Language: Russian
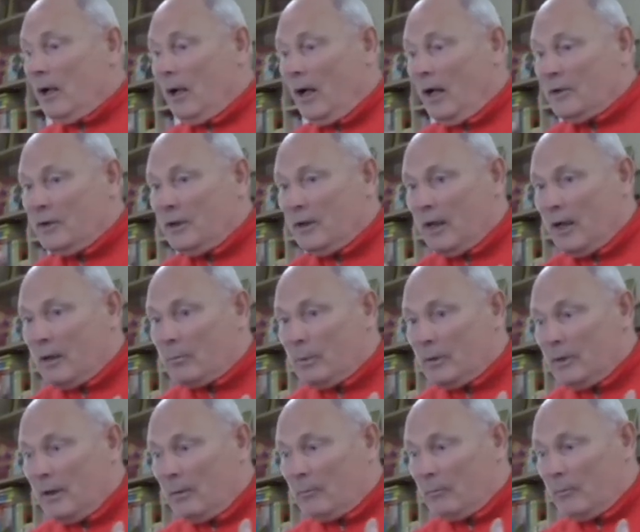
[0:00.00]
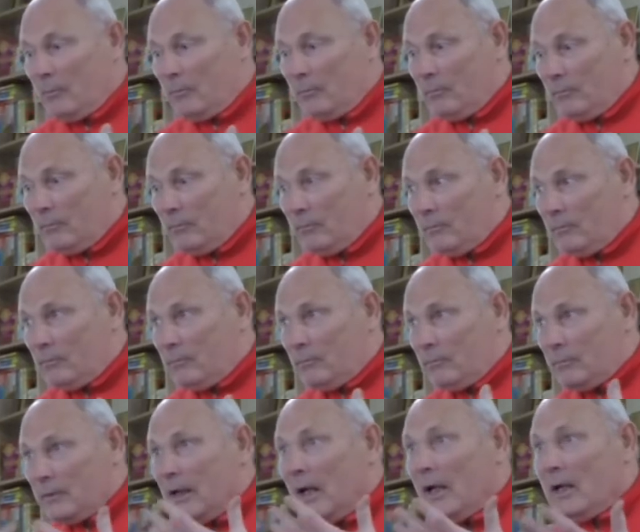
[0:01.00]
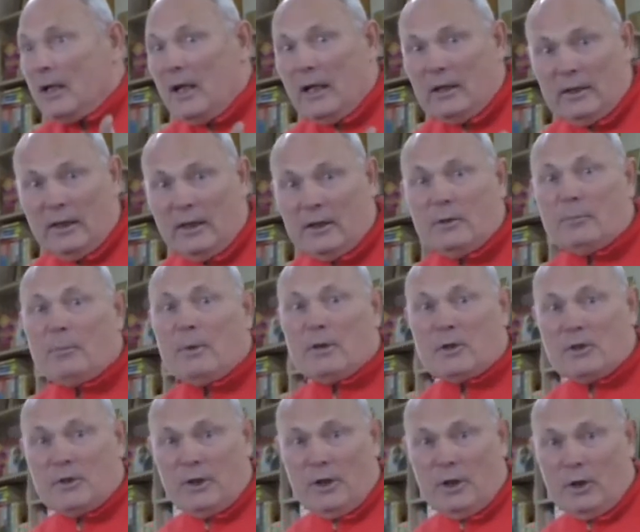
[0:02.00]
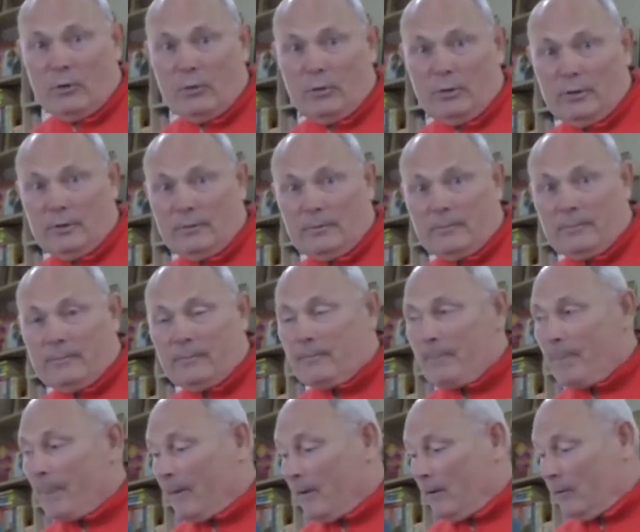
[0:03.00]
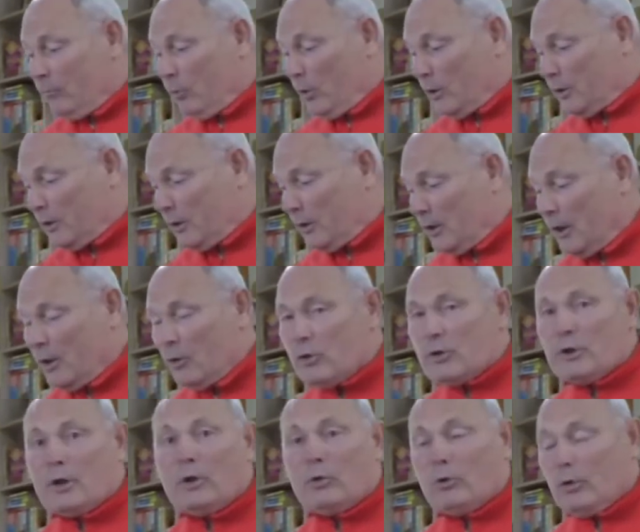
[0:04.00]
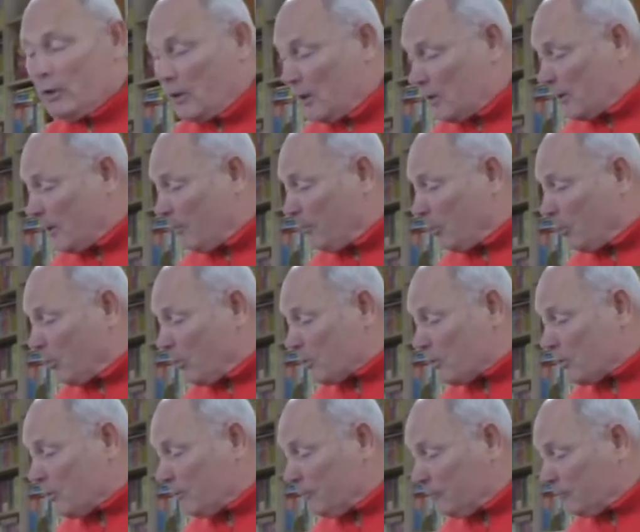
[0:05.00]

они как бы нам наглядно демонстрируют. Вот ты даешь какой-то запрос.